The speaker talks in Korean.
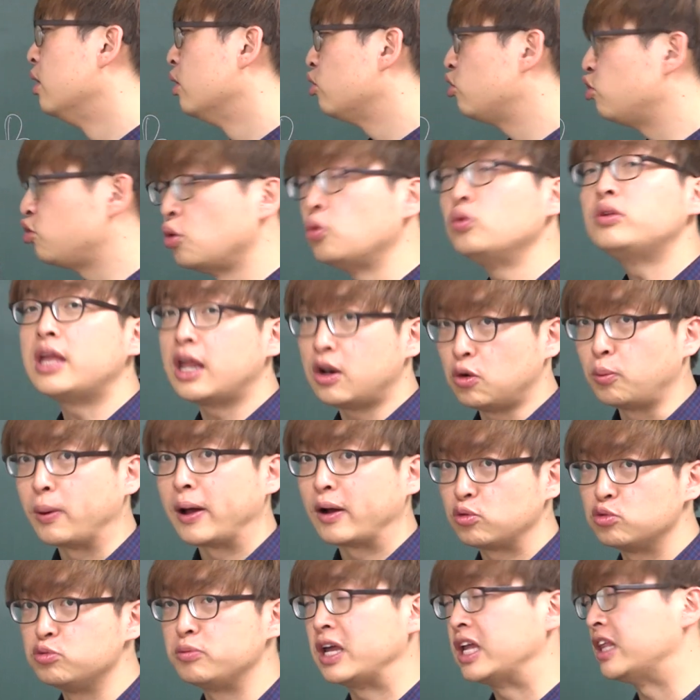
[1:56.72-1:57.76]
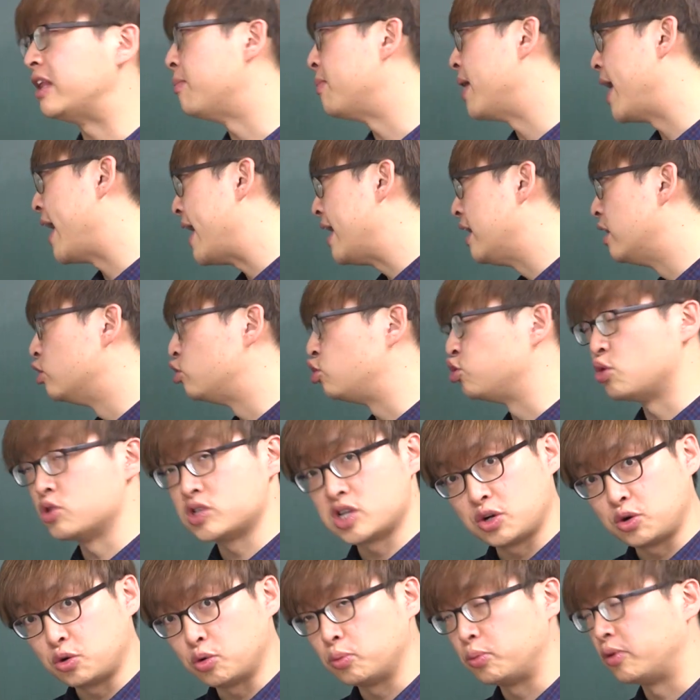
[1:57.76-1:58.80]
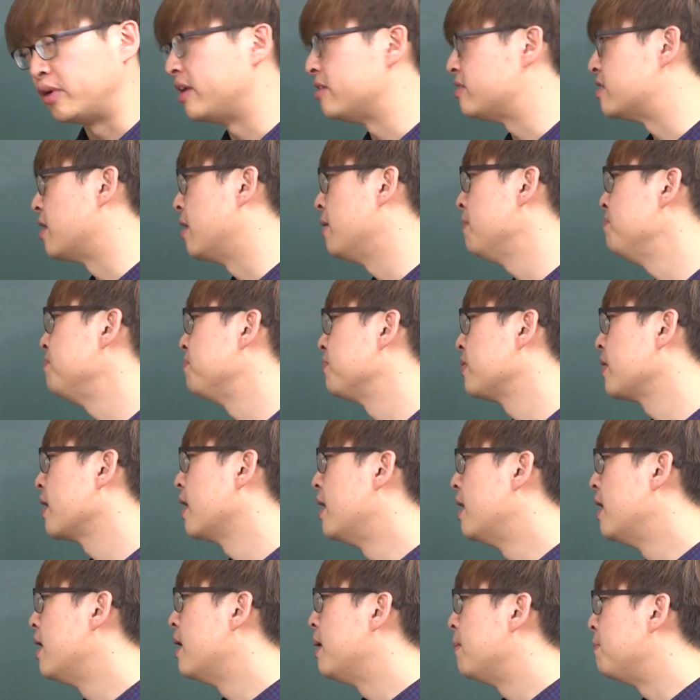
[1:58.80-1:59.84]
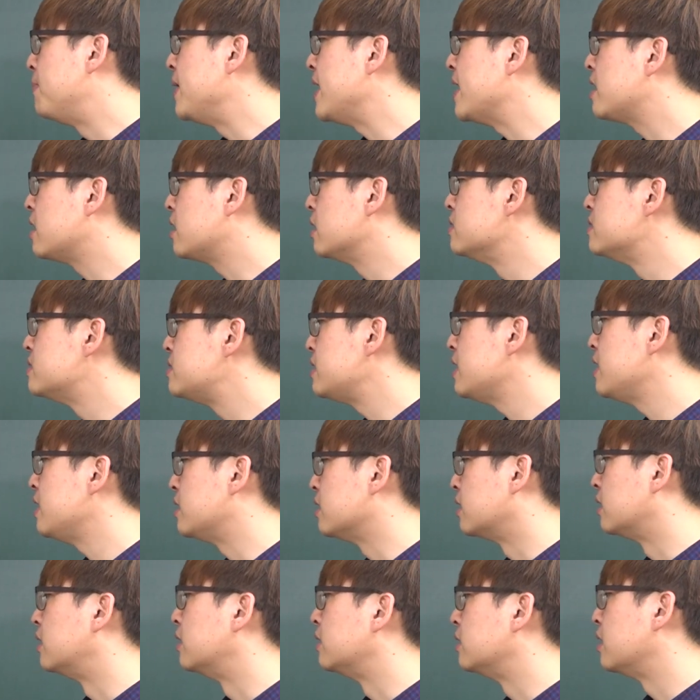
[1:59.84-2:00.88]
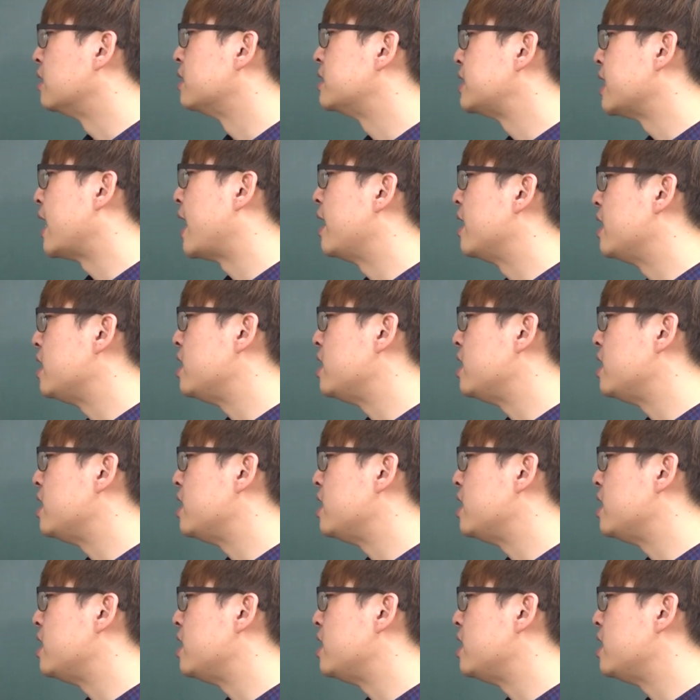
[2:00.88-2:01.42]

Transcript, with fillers: 수동태로 바꾸게 되면 A를 주어 자리로 보내서 be considered 자